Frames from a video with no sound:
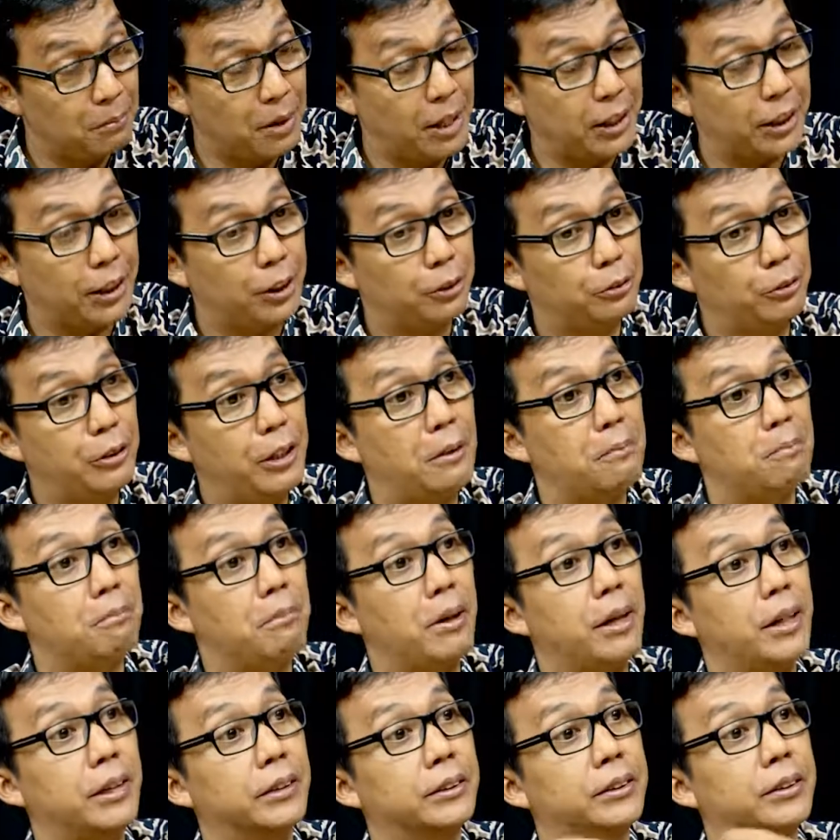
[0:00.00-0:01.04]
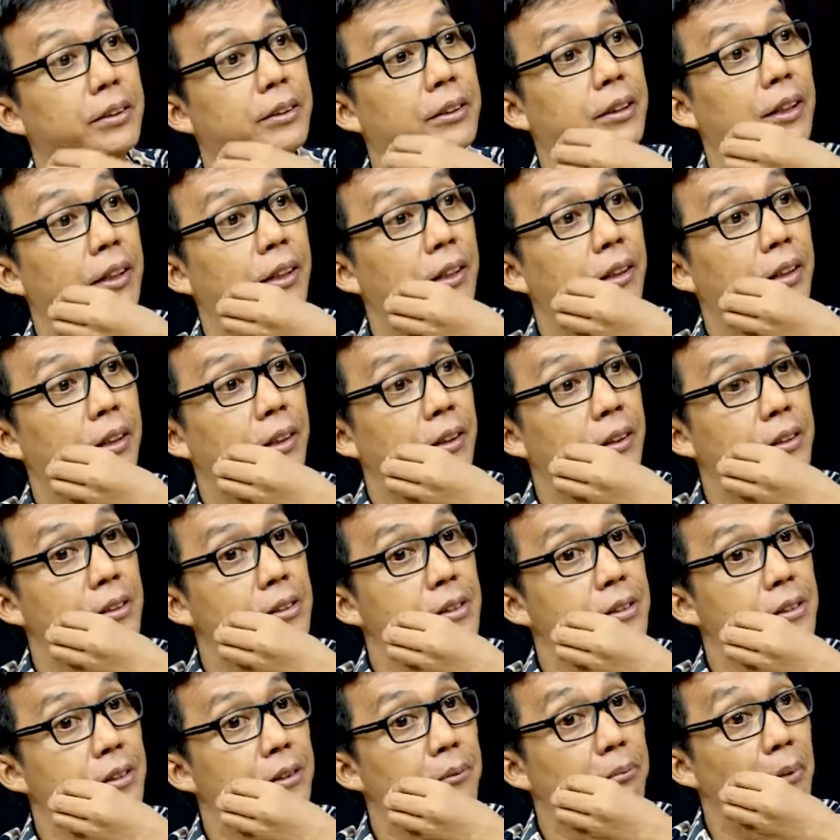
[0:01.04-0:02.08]
baik itu dampak secara
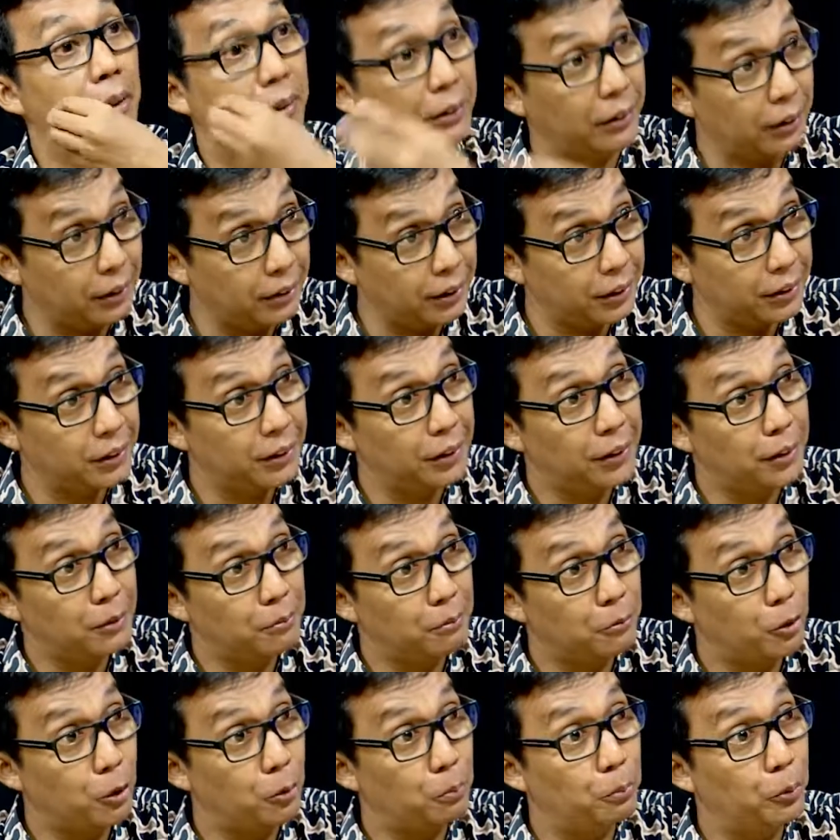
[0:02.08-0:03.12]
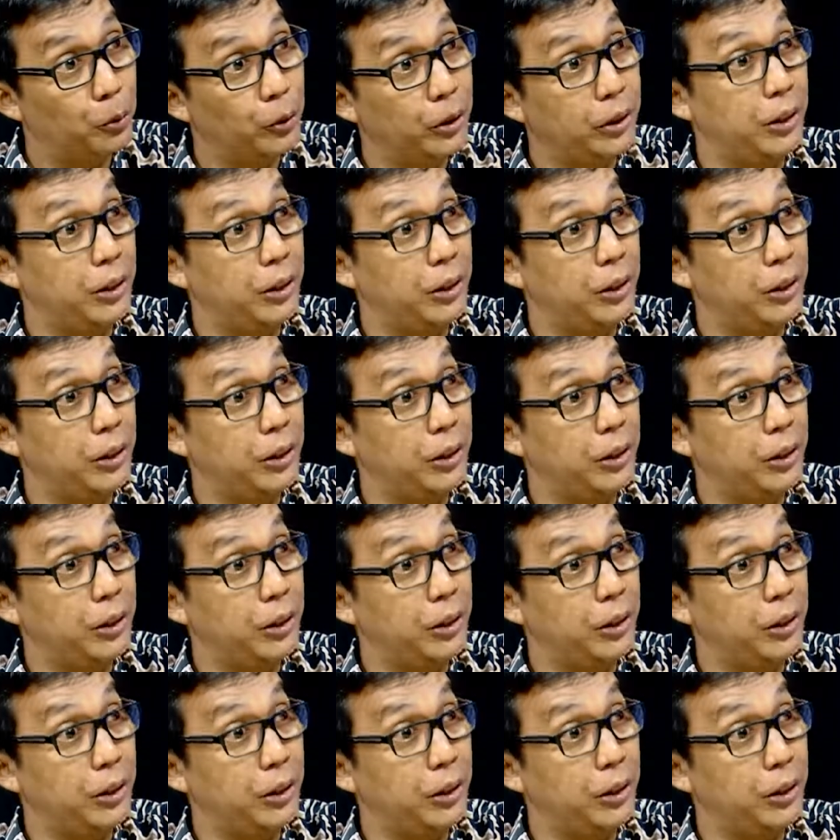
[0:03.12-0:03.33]
material hmm? maupun